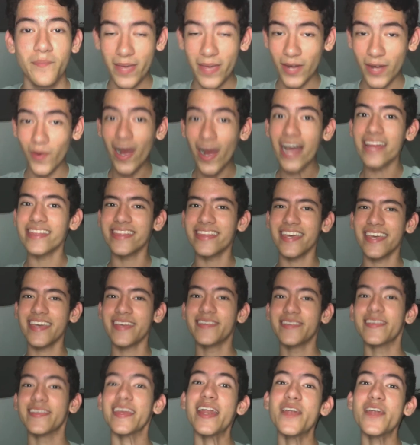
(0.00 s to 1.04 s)
Pero
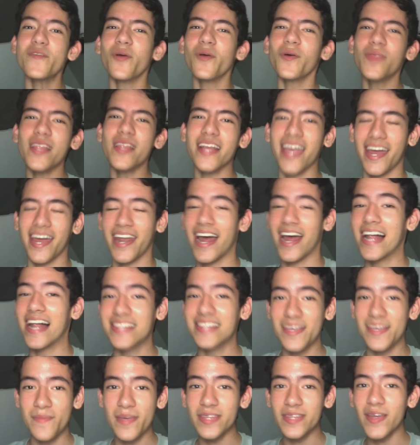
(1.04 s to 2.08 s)
antes, si eres nuevo en el canal,
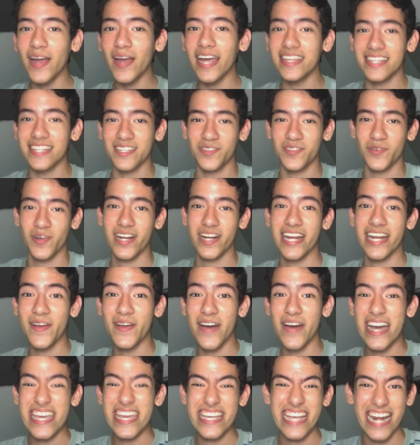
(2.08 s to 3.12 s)
te invito a que te
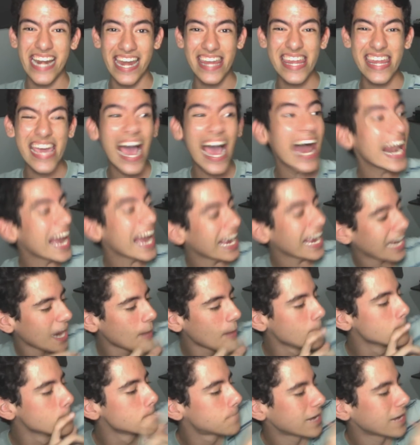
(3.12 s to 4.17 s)
suscribas y que le dejes la
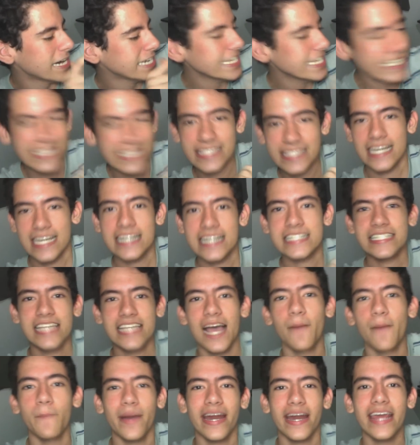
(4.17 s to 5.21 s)
campanita que
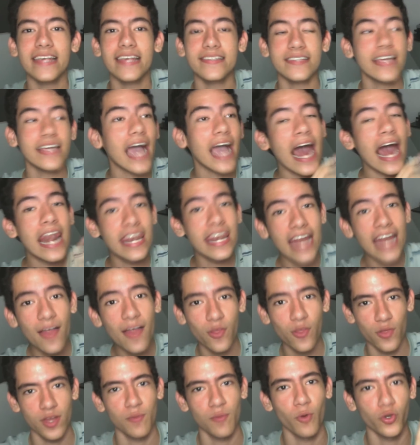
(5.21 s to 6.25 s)
aparece al
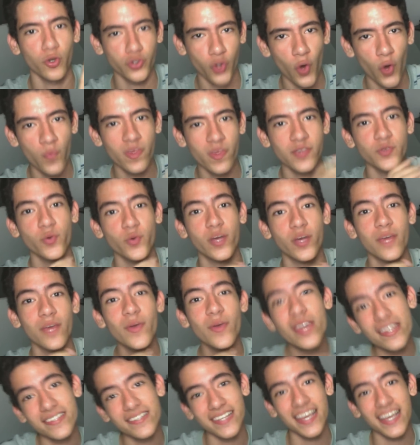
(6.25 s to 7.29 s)
lado del botón de
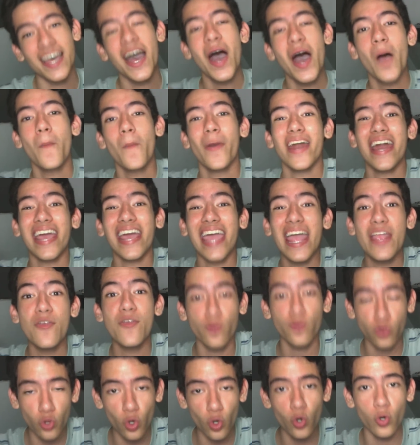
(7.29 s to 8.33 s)
suscribirse para que
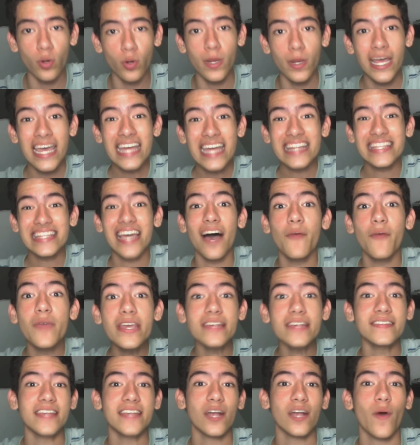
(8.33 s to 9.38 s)
YouTube te
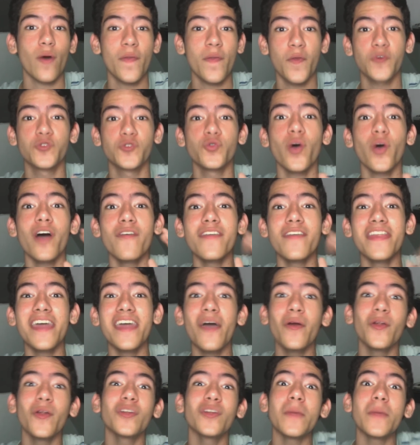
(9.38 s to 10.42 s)
avise cuando suba
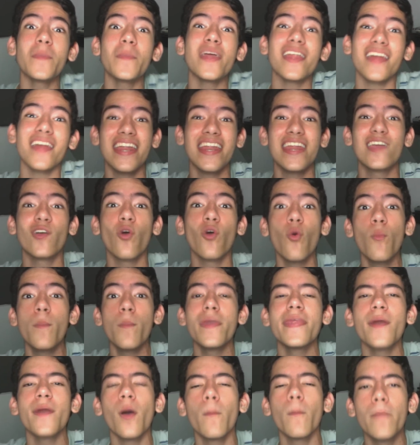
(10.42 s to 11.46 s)
video y no te pierdas de ningún
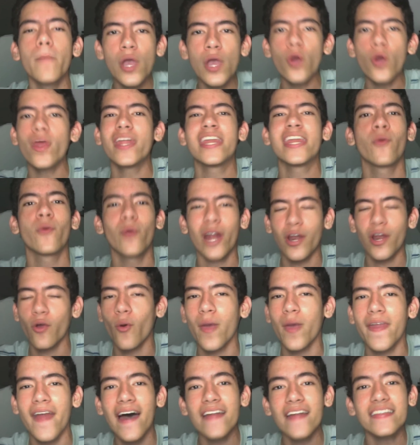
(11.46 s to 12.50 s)
video mío, de ninguna
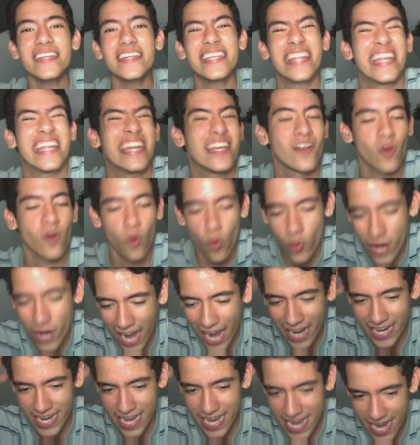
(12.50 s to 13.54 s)
novedad y de
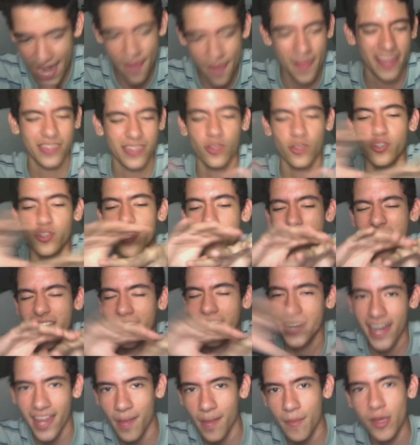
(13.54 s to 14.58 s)
ninguna nada. No te pierdas
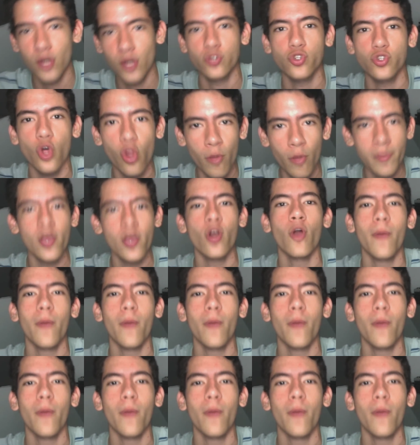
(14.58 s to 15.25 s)
nada mío, todo mío lo